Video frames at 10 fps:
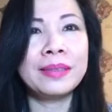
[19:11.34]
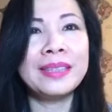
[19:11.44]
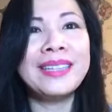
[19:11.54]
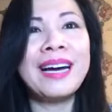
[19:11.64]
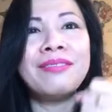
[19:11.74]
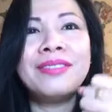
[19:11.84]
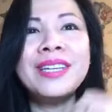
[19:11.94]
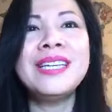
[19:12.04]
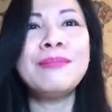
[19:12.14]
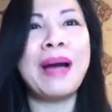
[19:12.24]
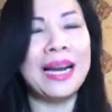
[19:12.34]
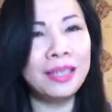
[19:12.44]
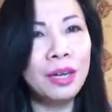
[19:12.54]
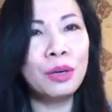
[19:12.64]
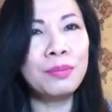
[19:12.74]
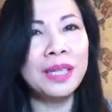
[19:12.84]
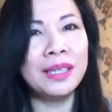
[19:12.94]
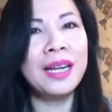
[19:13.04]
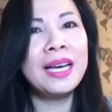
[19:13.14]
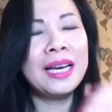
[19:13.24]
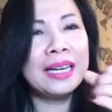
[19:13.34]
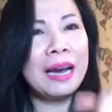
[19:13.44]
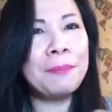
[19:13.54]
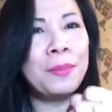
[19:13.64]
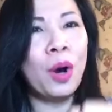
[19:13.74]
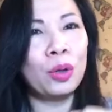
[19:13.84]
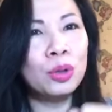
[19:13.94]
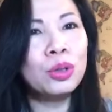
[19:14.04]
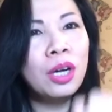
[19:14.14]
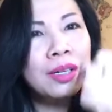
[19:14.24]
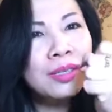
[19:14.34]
là vì bản thân của mình cầm ngọn đuốc đó